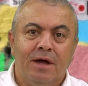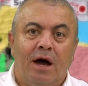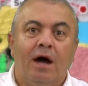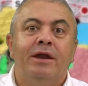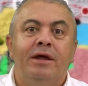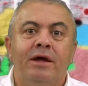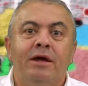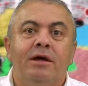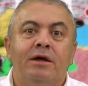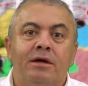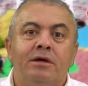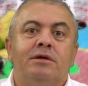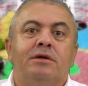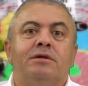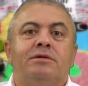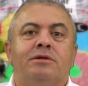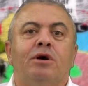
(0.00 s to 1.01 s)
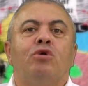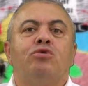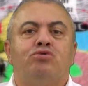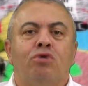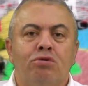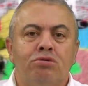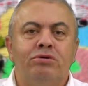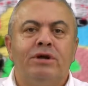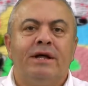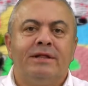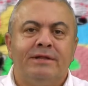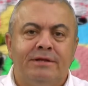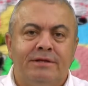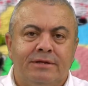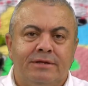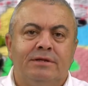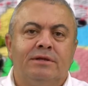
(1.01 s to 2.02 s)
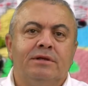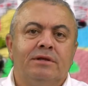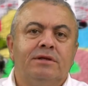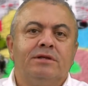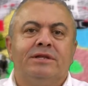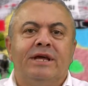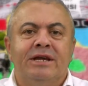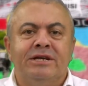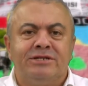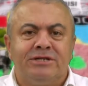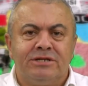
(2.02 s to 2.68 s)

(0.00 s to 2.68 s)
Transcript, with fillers: Hani Davutoğlu'na derin